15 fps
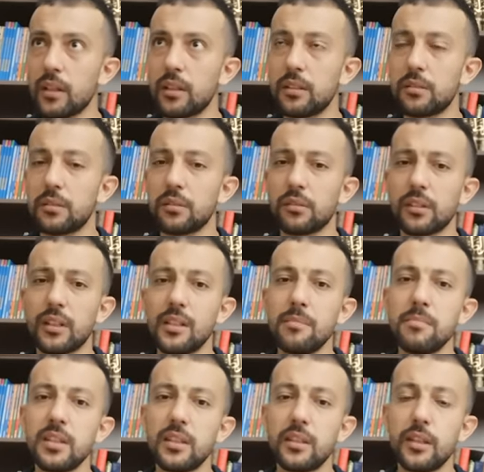ils se sentent
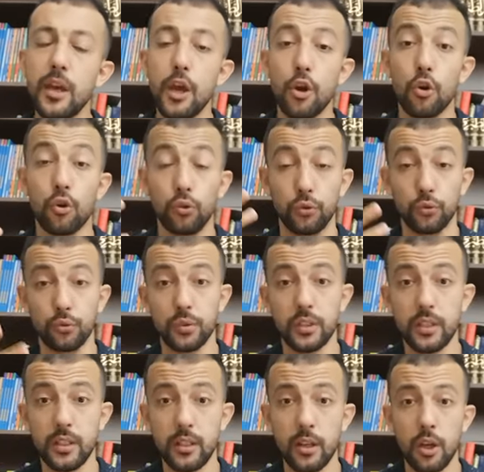limités en
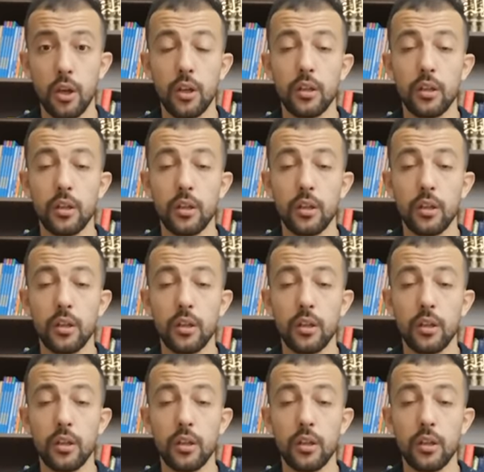outils,